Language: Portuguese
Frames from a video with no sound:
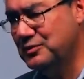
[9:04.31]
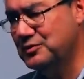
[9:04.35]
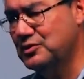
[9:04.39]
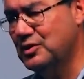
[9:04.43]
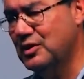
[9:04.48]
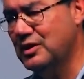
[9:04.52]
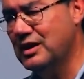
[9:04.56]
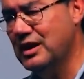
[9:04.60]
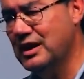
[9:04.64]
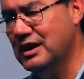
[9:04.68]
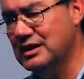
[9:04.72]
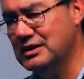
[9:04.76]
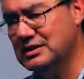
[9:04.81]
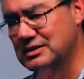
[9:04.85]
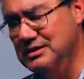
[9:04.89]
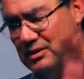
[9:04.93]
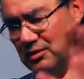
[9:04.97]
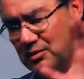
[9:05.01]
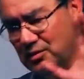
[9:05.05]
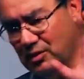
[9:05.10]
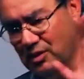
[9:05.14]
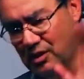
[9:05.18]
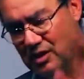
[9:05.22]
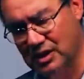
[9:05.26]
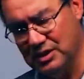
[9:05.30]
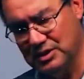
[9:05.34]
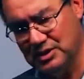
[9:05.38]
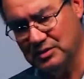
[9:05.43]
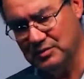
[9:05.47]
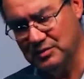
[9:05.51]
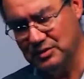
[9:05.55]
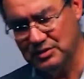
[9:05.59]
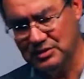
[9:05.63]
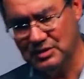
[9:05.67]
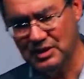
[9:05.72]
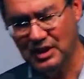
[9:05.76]
profissionais, são
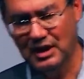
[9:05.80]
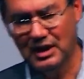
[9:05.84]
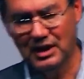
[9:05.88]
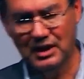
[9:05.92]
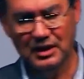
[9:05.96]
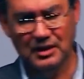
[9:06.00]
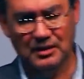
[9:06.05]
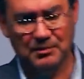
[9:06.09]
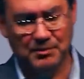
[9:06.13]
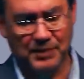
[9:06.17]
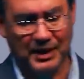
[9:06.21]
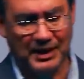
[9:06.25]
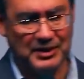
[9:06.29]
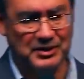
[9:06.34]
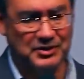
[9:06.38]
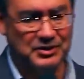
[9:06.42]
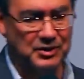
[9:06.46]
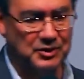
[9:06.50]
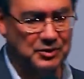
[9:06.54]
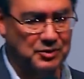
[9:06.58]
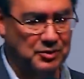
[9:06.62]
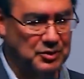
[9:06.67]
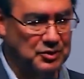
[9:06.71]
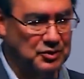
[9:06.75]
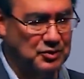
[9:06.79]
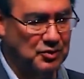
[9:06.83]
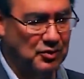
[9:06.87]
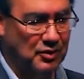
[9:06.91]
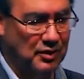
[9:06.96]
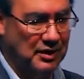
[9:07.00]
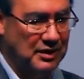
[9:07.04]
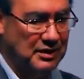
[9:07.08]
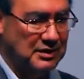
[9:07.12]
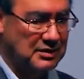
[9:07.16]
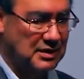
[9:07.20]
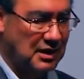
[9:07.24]
ótimos para
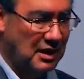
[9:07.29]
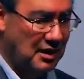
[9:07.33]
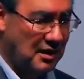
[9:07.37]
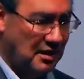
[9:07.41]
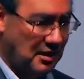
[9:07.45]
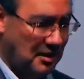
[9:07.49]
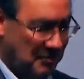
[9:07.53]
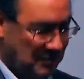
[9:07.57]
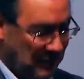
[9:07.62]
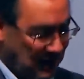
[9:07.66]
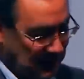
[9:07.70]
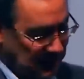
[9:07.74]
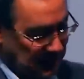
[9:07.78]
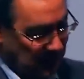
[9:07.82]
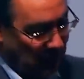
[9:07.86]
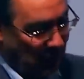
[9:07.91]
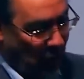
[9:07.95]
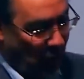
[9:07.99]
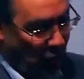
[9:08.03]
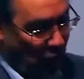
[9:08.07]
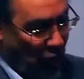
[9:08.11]
instituições, mas são